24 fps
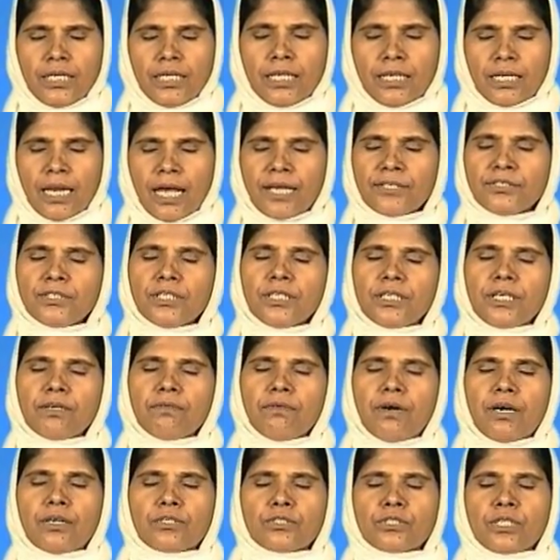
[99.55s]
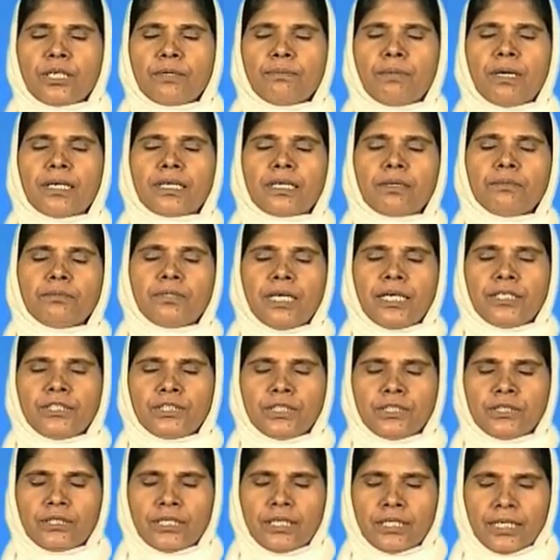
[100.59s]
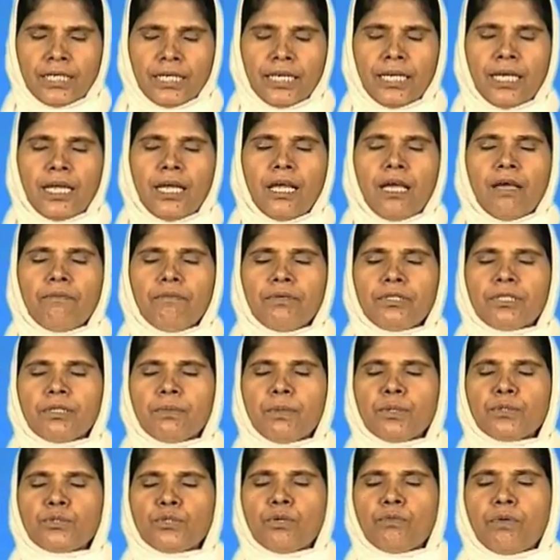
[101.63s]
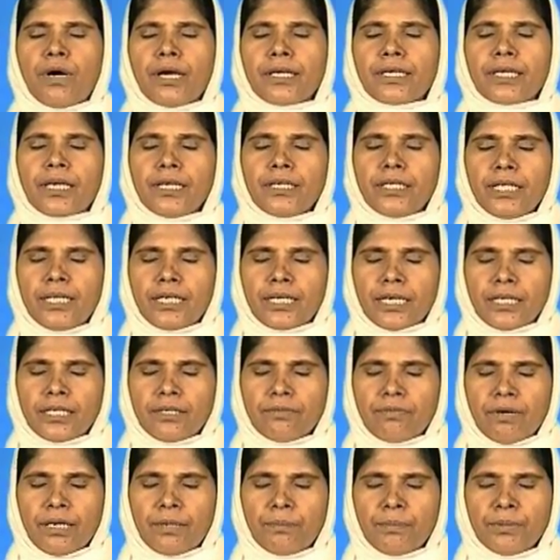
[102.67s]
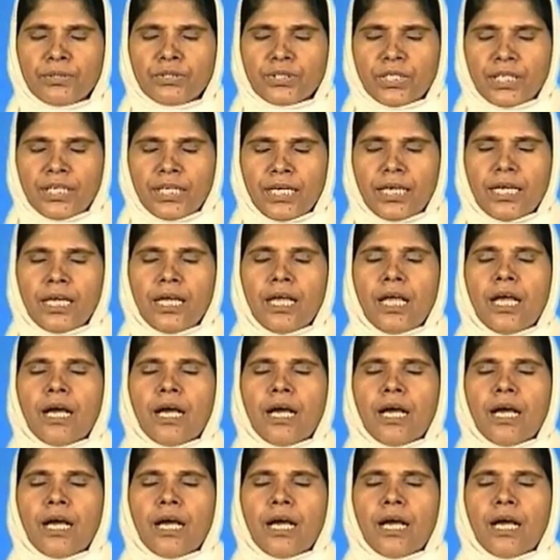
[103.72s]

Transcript: ఈ రాజ్యానికి వారసులై భాగ్యం దయచింతండి విత్తబడుతున్న వాక్యాన్ని నీరు కట్టి ఫలింపచేయండి